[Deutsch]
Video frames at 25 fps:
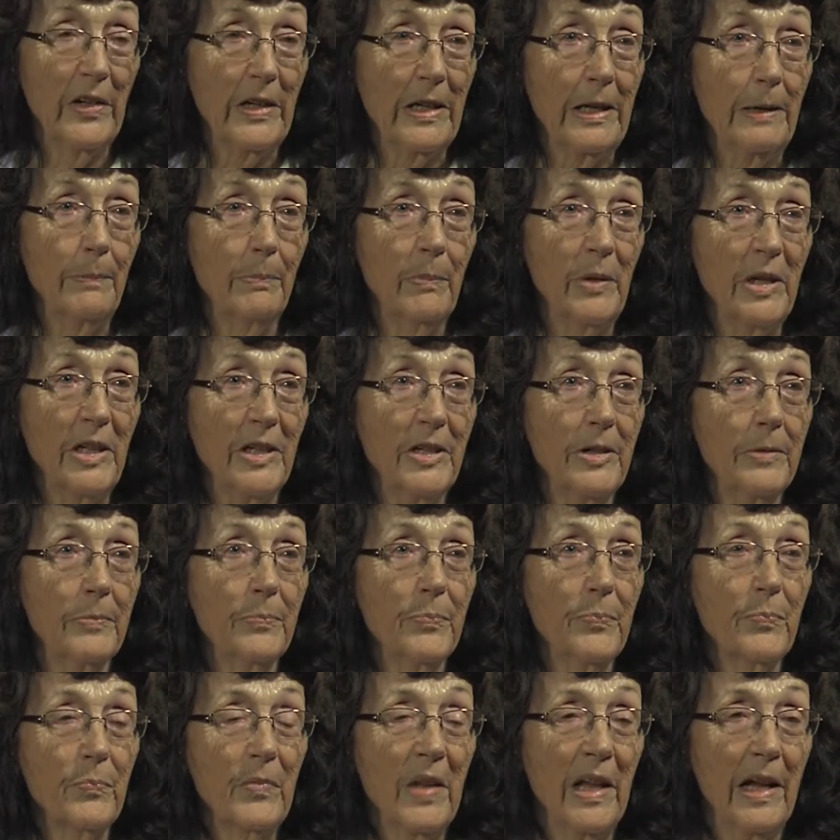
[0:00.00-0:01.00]
nämlich
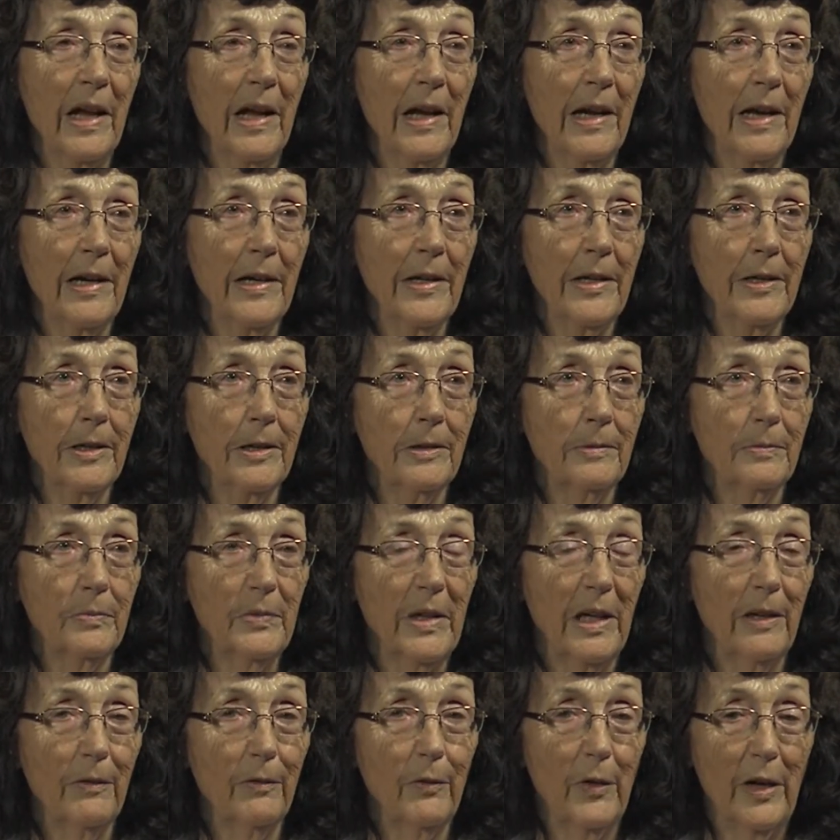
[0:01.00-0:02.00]
eine
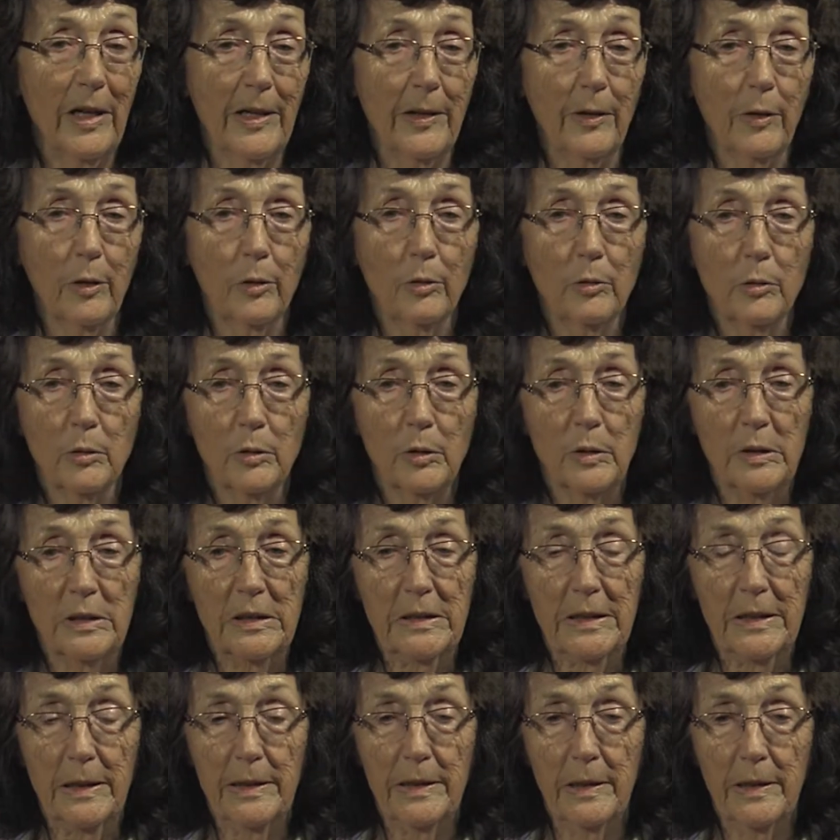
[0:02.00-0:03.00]
Erweiterung
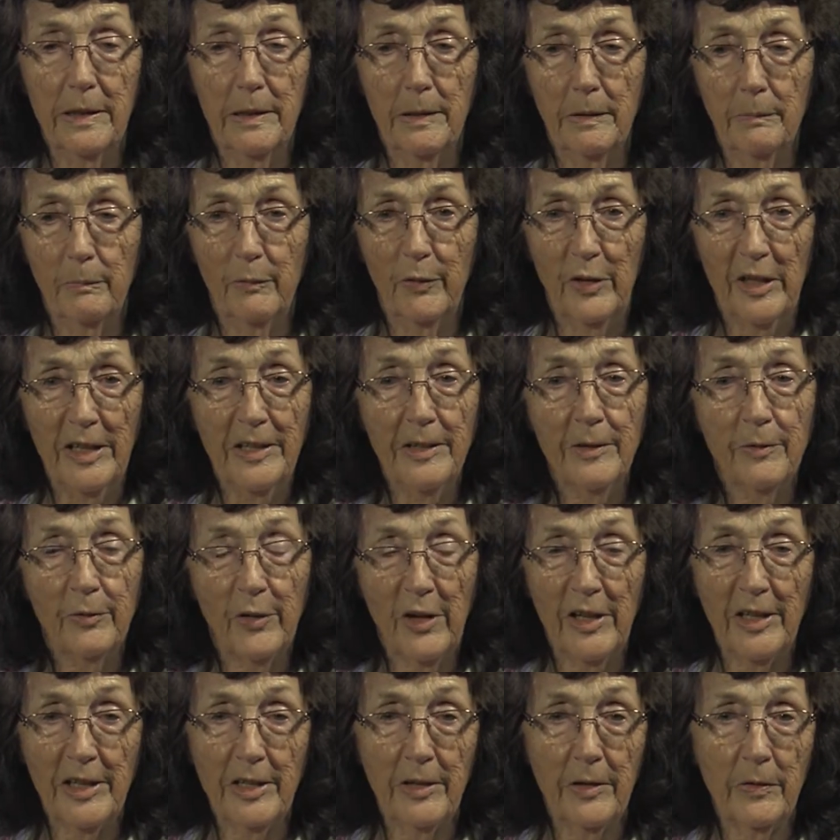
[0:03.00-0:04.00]
in den
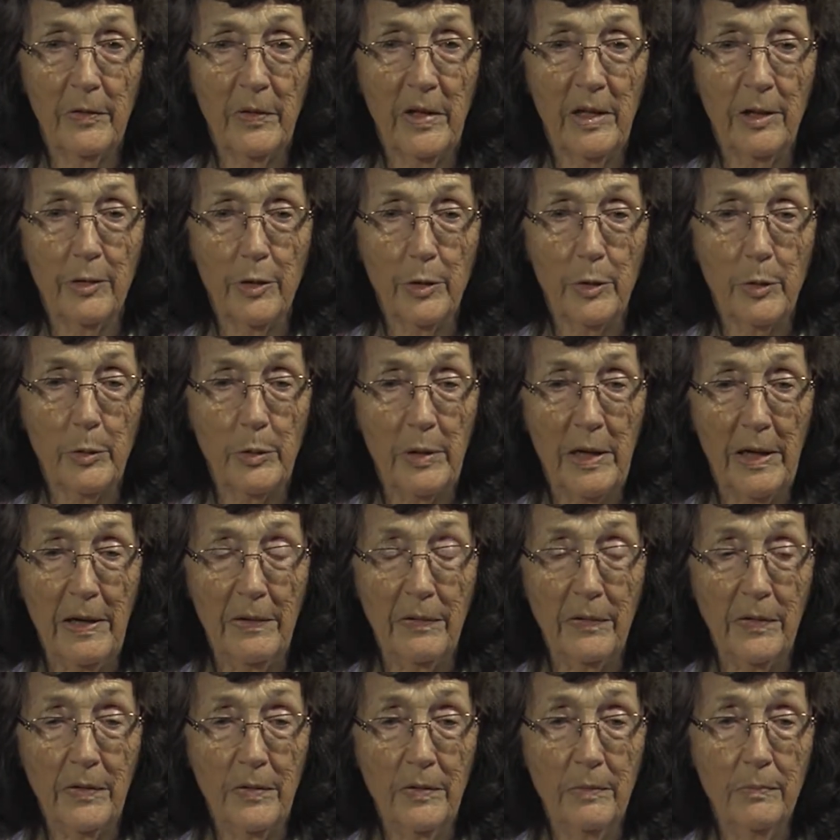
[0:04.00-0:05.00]
Pflichtfächern der
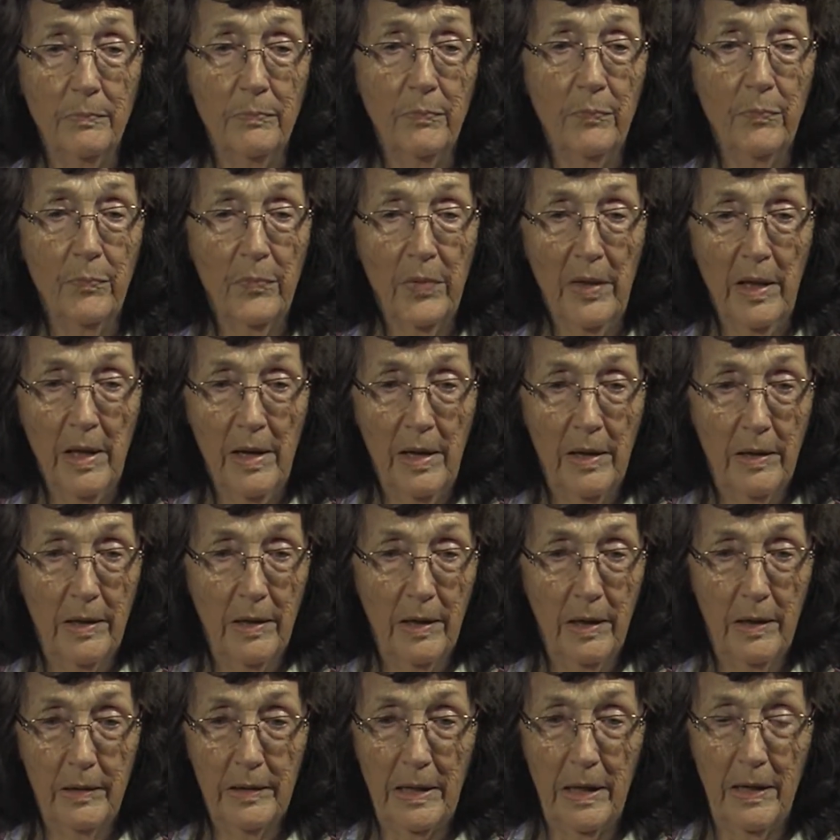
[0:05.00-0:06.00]
Studenten
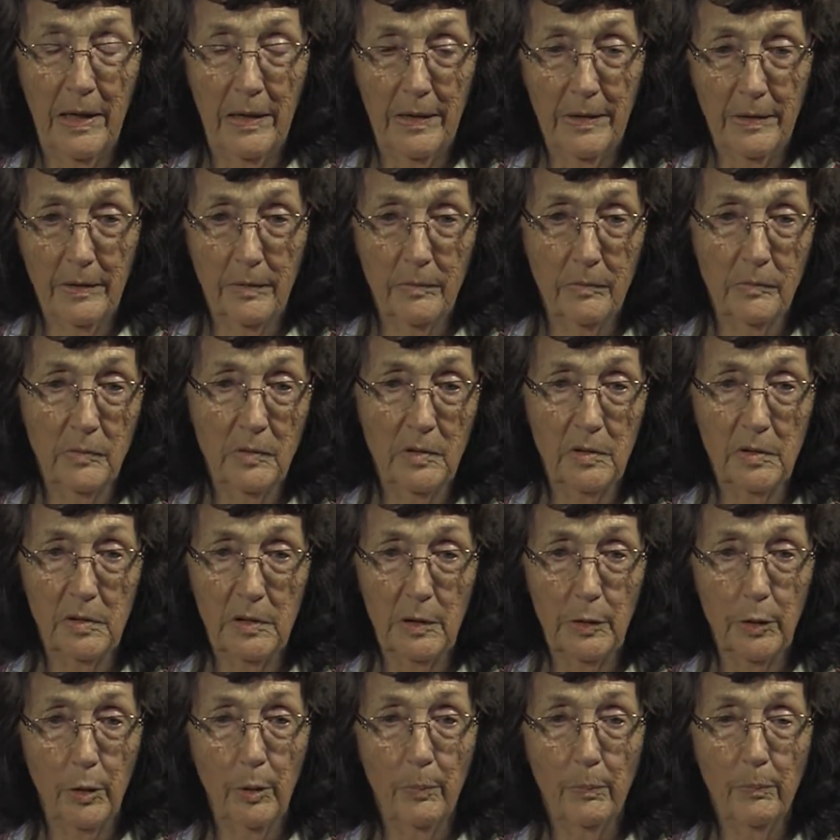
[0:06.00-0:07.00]

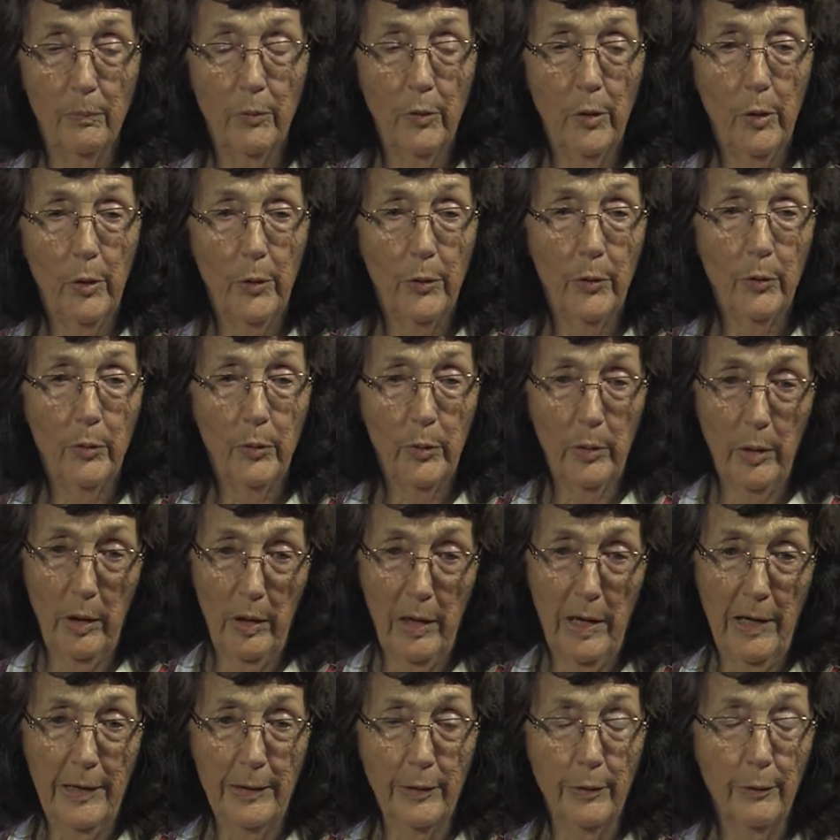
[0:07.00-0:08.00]
eingenommen worden
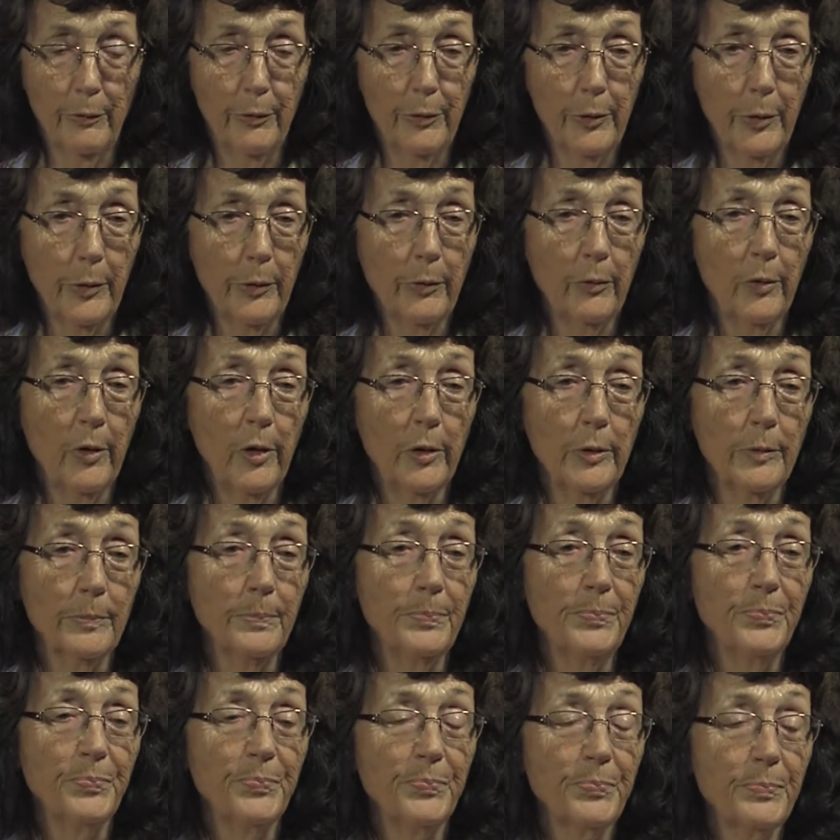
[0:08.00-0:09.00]
oder eingeführt
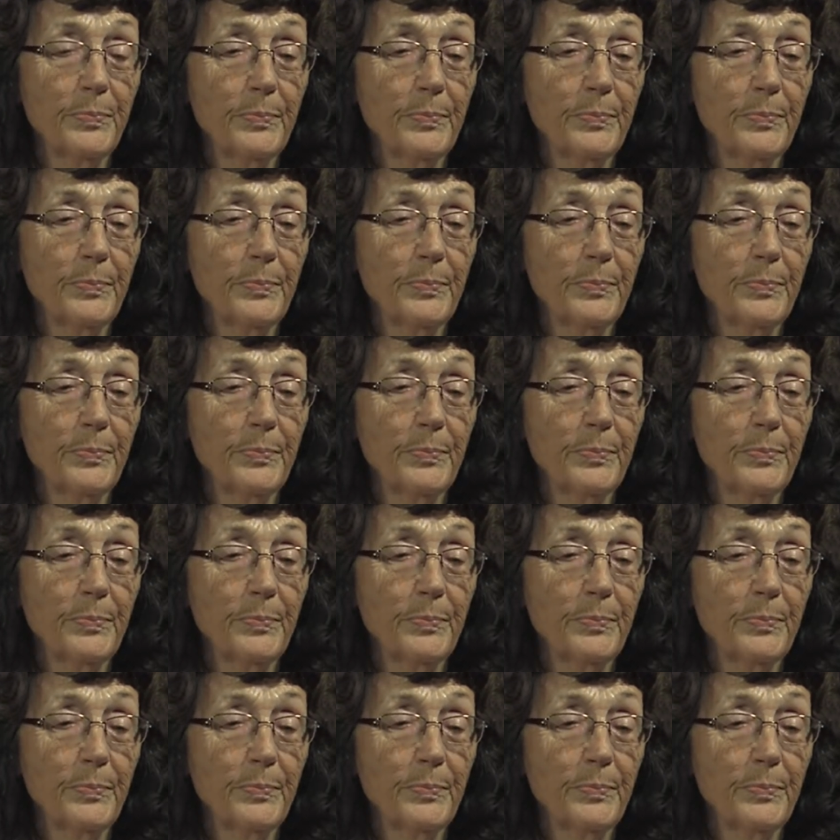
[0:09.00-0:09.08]
worden.